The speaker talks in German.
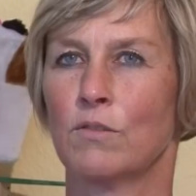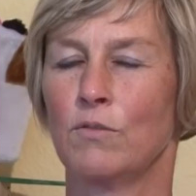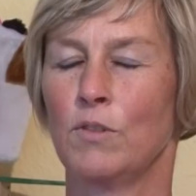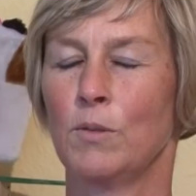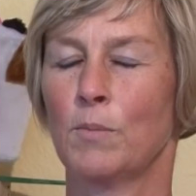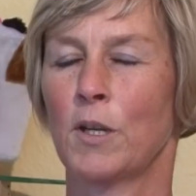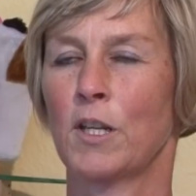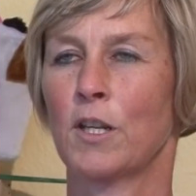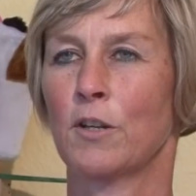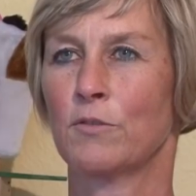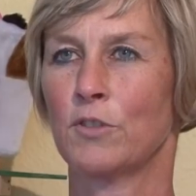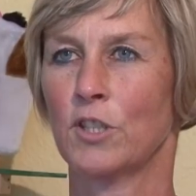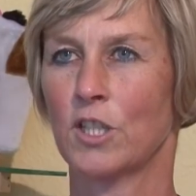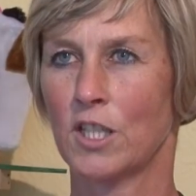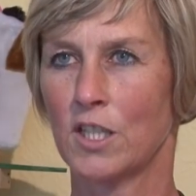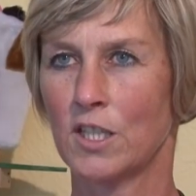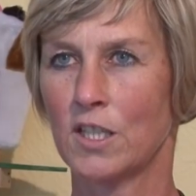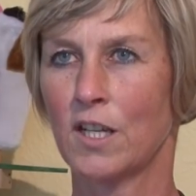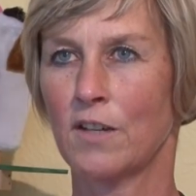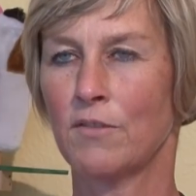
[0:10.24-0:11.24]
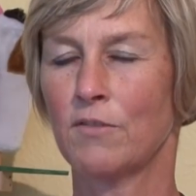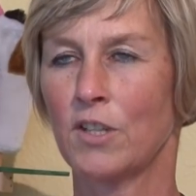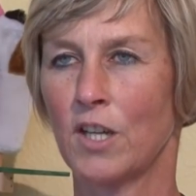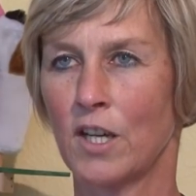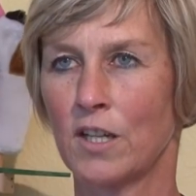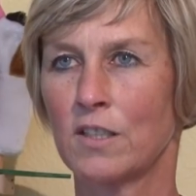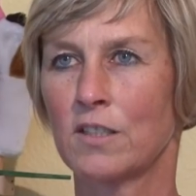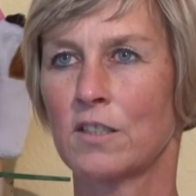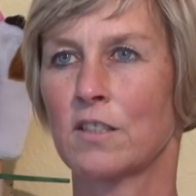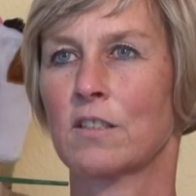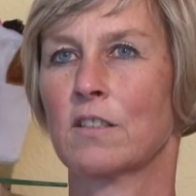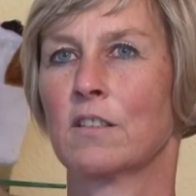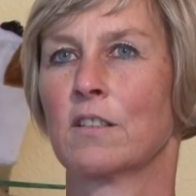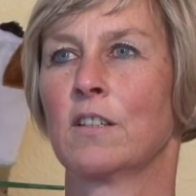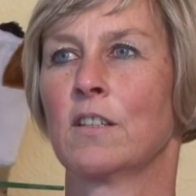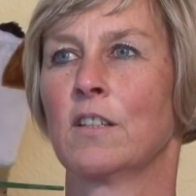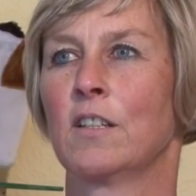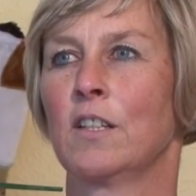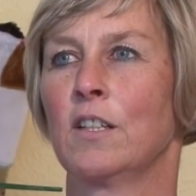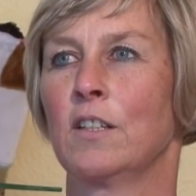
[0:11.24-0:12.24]
wie man auf die Kinder wirkt,
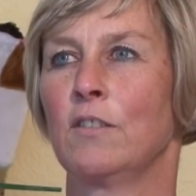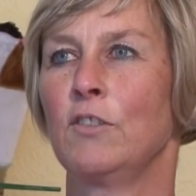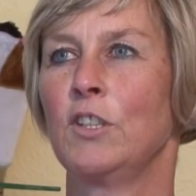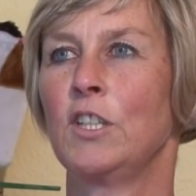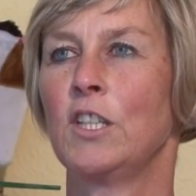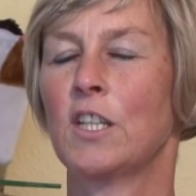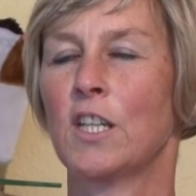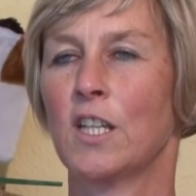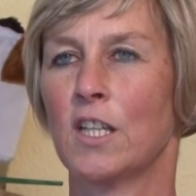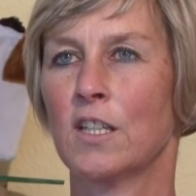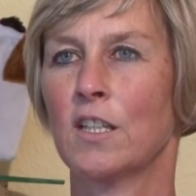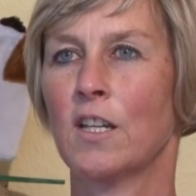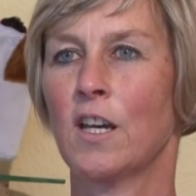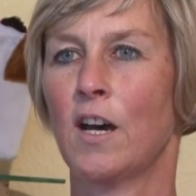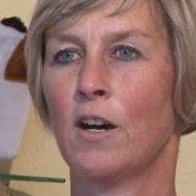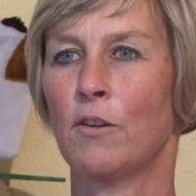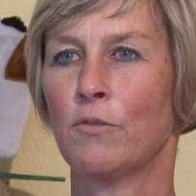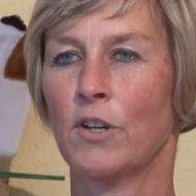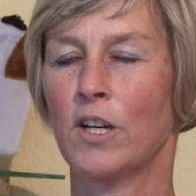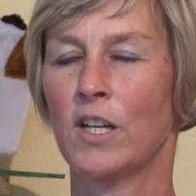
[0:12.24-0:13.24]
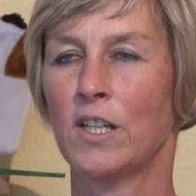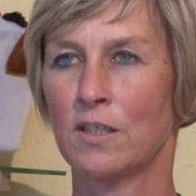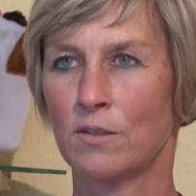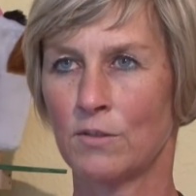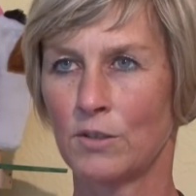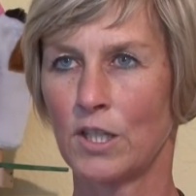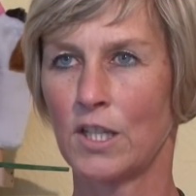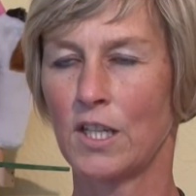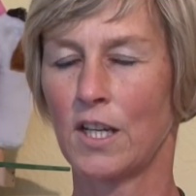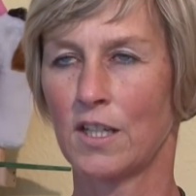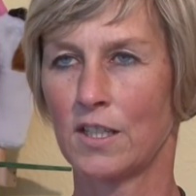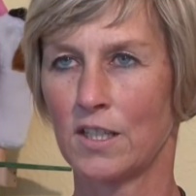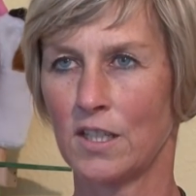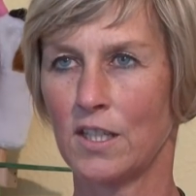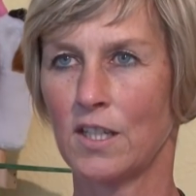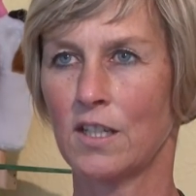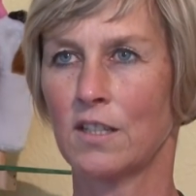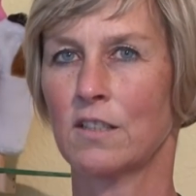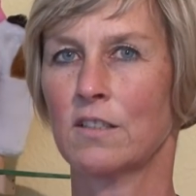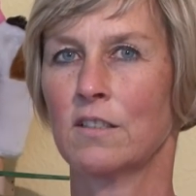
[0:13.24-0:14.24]
wie die Kinder auf einen
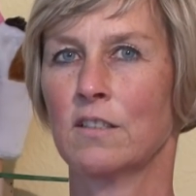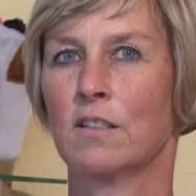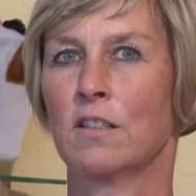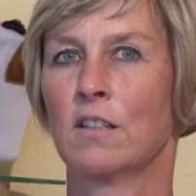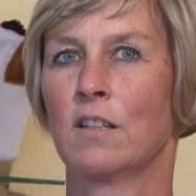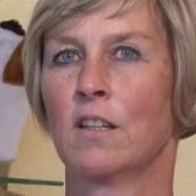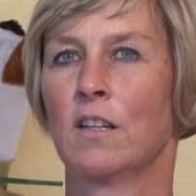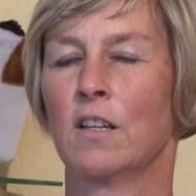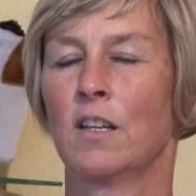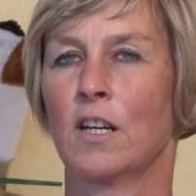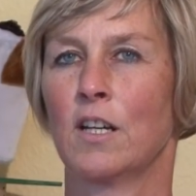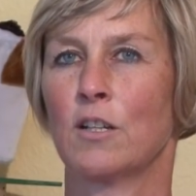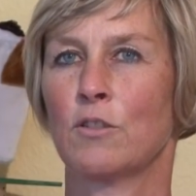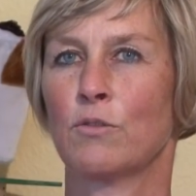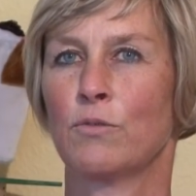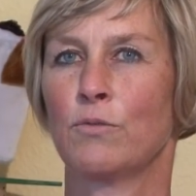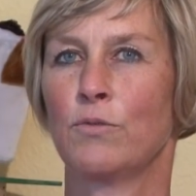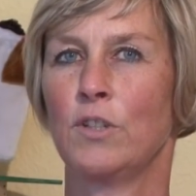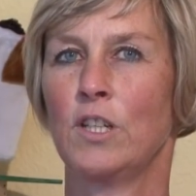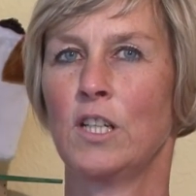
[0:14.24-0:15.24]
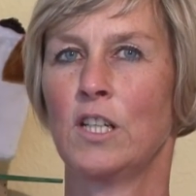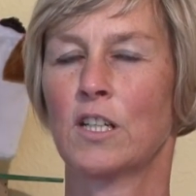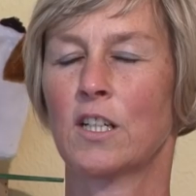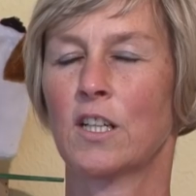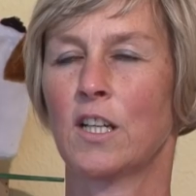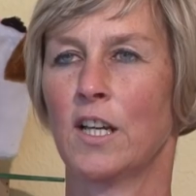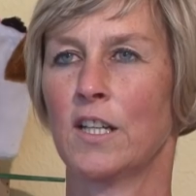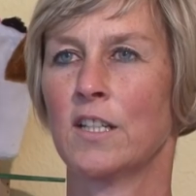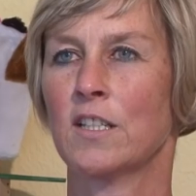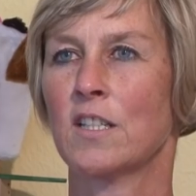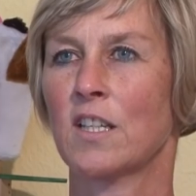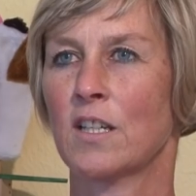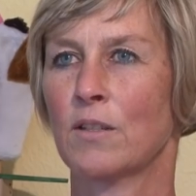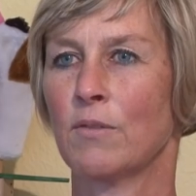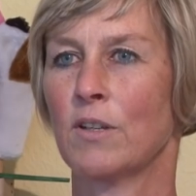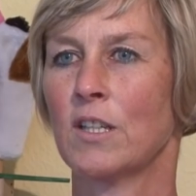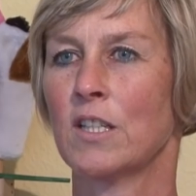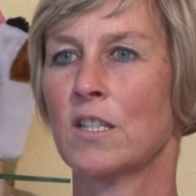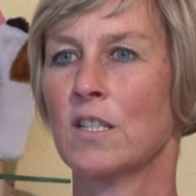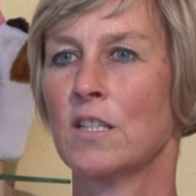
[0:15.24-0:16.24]
reagieren. Also viele kleine
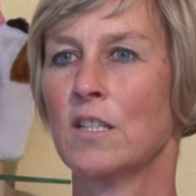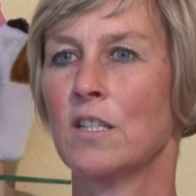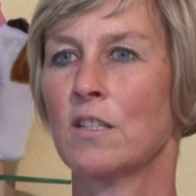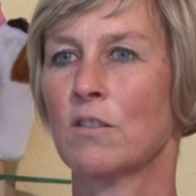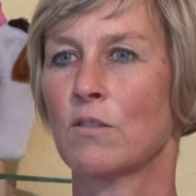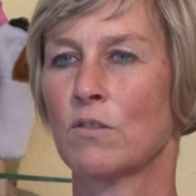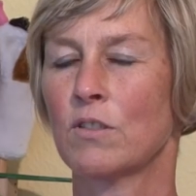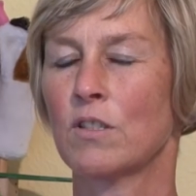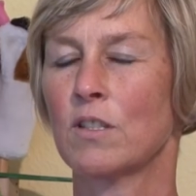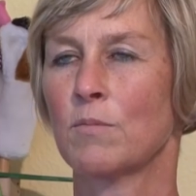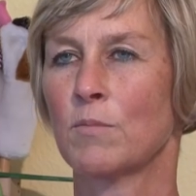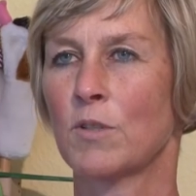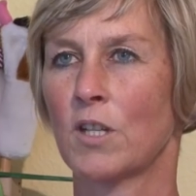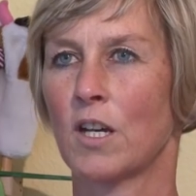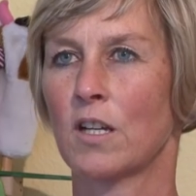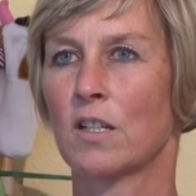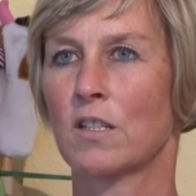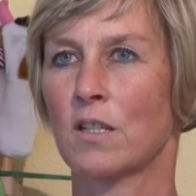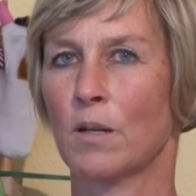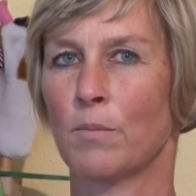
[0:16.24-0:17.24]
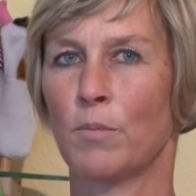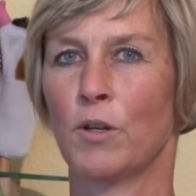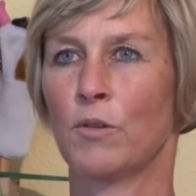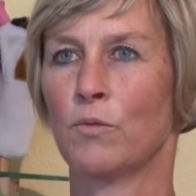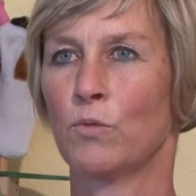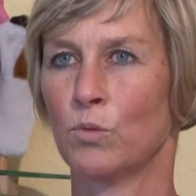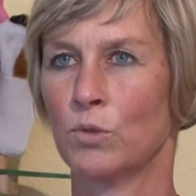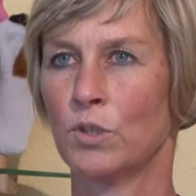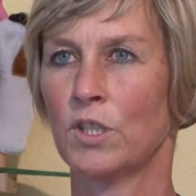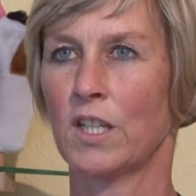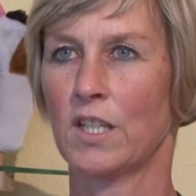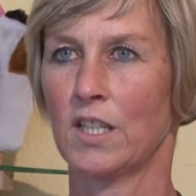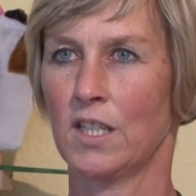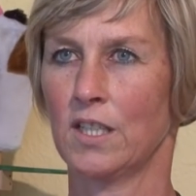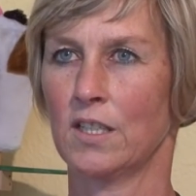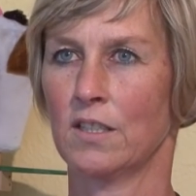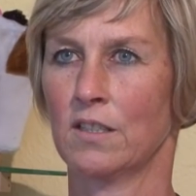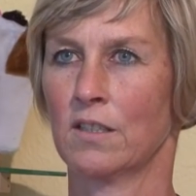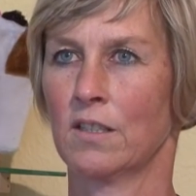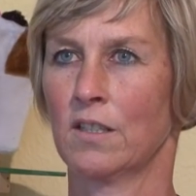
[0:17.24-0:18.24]
Sequenzen, die sonst im Tagesablauf
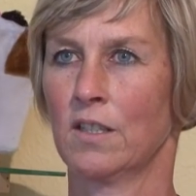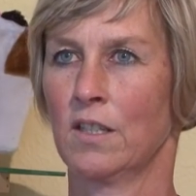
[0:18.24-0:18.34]
untergehen.